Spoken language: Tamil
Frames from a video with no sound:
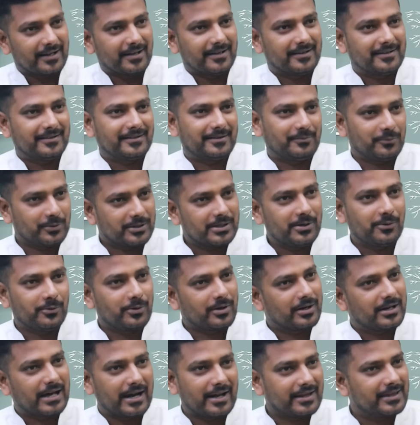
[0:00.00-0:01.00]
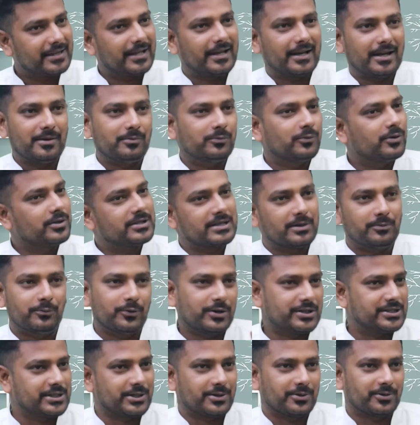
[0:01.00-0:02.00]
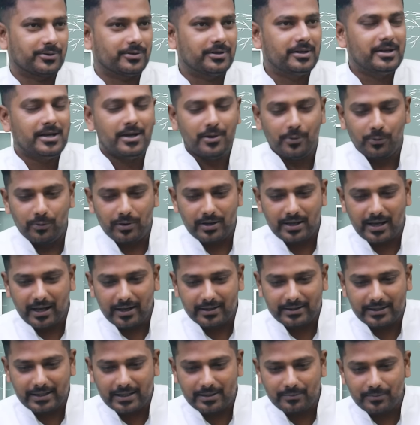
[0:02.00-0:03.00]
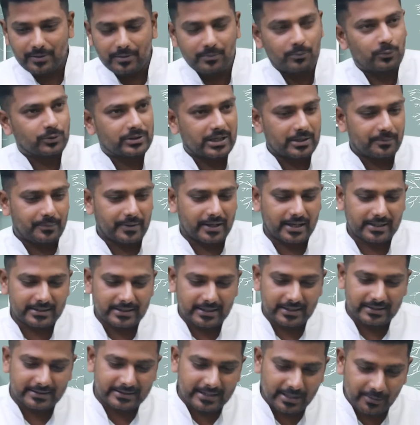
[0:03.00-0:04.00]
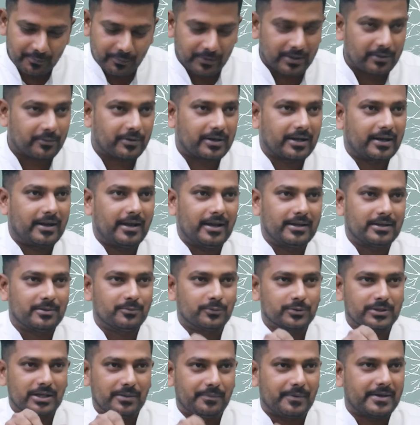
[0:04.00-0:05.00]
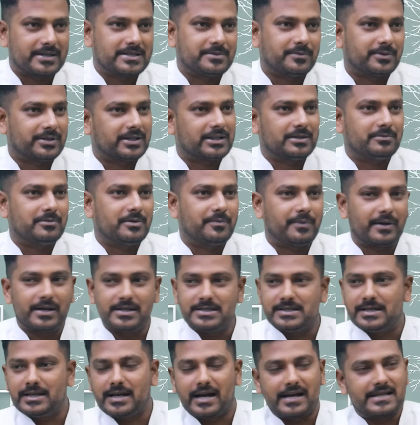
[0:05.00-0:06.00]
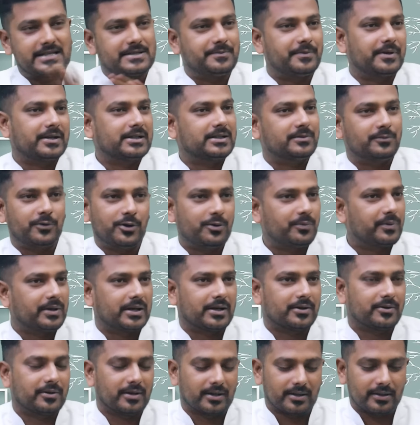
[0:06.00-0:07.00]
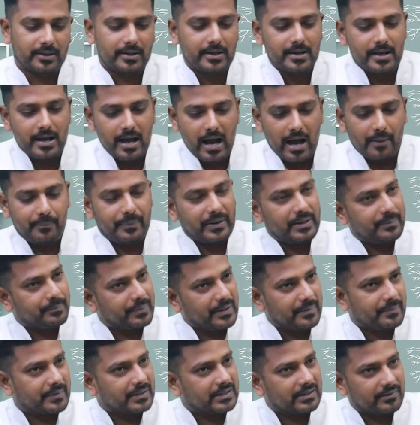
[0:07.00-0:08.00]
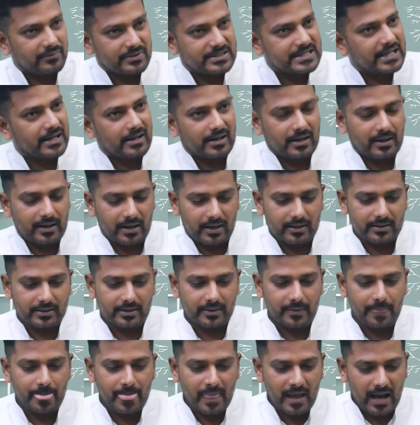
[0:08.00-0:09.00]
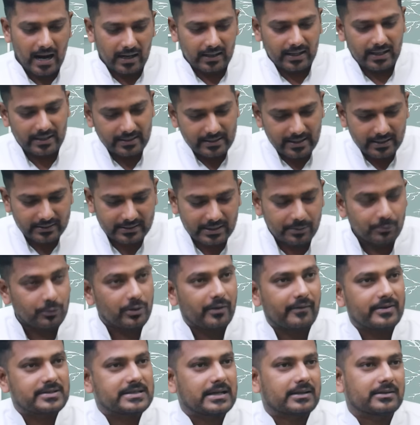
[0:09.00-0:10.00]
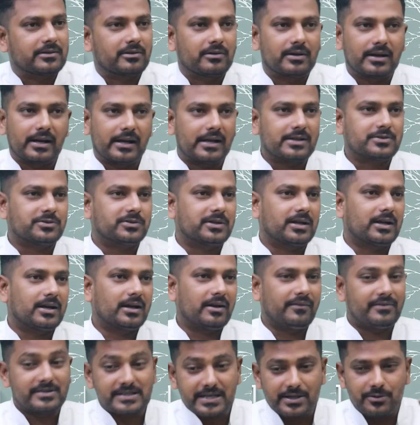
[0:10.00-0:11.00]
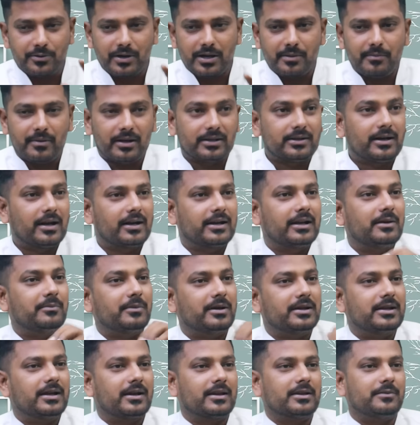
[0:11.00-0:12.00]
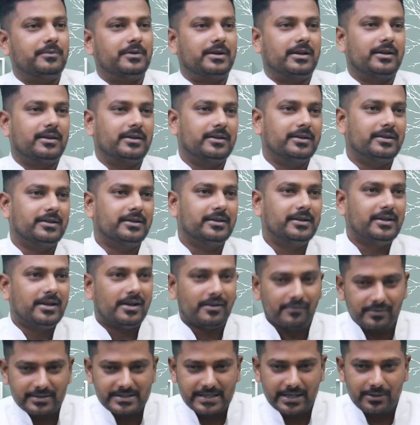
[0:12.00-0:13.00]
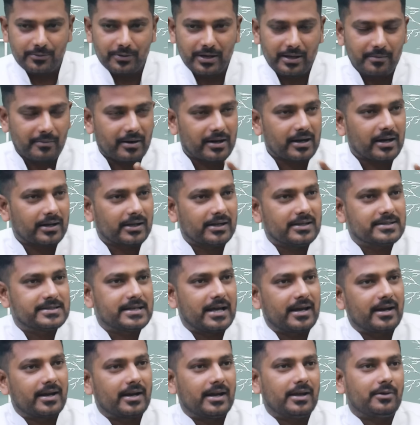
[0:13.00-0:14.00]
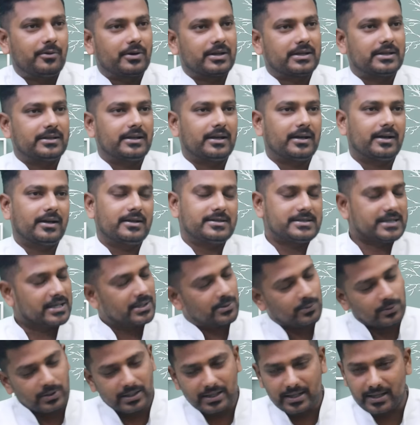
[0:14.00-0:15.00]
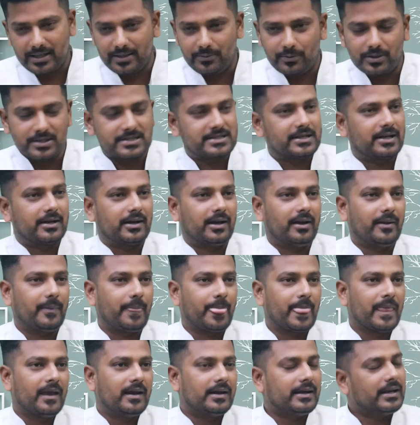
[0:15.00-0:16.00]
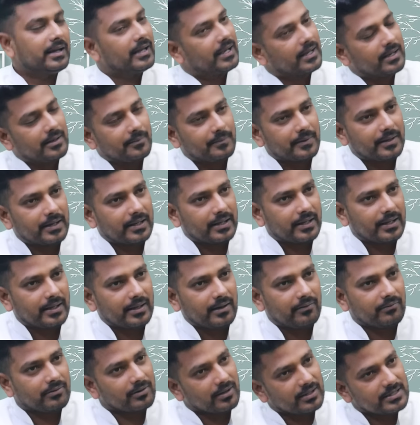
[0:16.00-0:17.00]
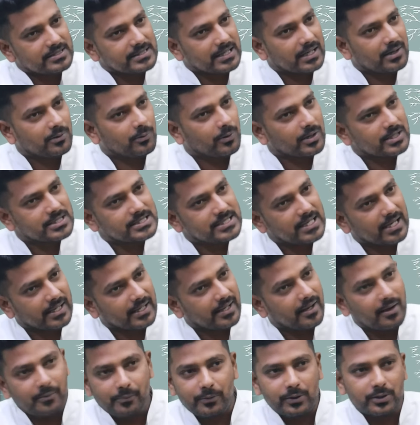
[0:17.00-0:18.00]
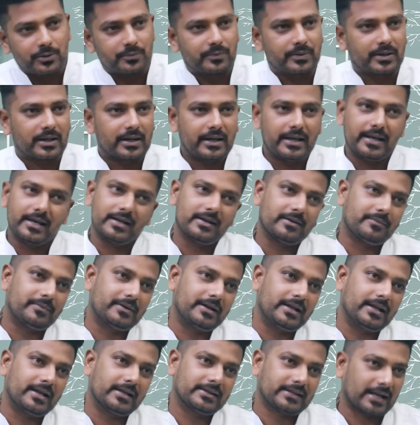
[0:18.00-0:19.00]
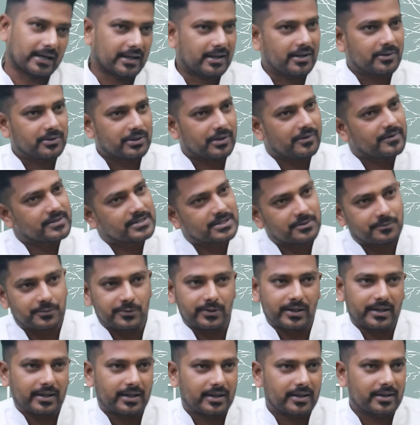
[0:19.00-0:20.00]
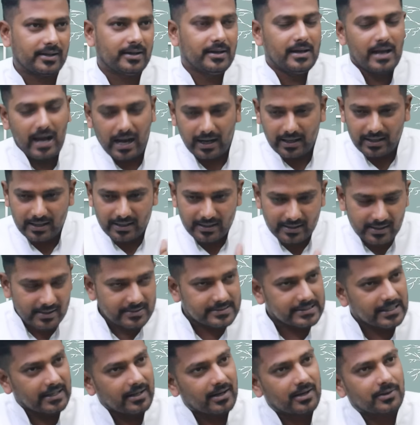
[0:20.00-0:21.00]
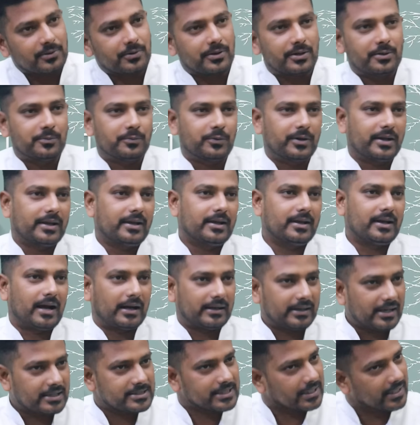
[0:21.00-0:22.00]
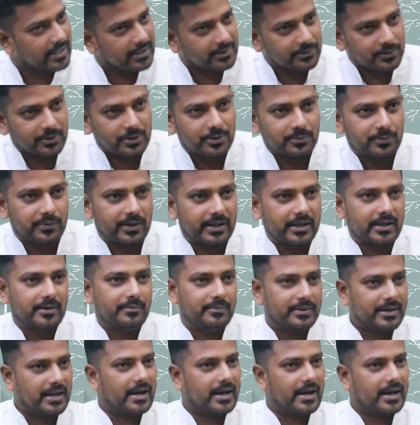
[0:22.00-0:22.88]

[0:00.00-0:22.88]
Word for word: கேளுங்க ஒரு கருத்தியலை முழுசா முடிச்சிடணும் ஒரு கருத்தை நம்ம முதல் பக்கத்தை திருப்பின உடனே அந்த முதல் பேஜை மட்டும் நம்ம படிச்சுட்டு கடைசி பக்கத்தை முடிவு பண்ணிடக்கூடாது அப்ப இப்படிப்பட்ட விஷயங்கள்லாம் நடந்தது ஆனா இதே திமுக சார்ந்தவங்களுக்கு என்ன சொல்றாங்கன்னா விஜயனுடைய மாநாட்டில் மது அருந்தப்பட்டது விஜயனுடைய மாநாட்டில் சேர்களை உடைத்திட்டாங்க சரி ஓகே உடைச்சாங்க நீங்க என்ன பண்ணீங்க அவங்கள சேரை உடைச்சி அங்கேயே போட்டு போனா நீங்க என்ன பண்ணீங்க தலையில தூக்கி வச்சுட்டு போனீங்க அங்க இருக்கிற சிலிண்டர் தூக்கிட்டு போனீங்க அண்டா சட்டையை தூக்கிட்டு போனீங்க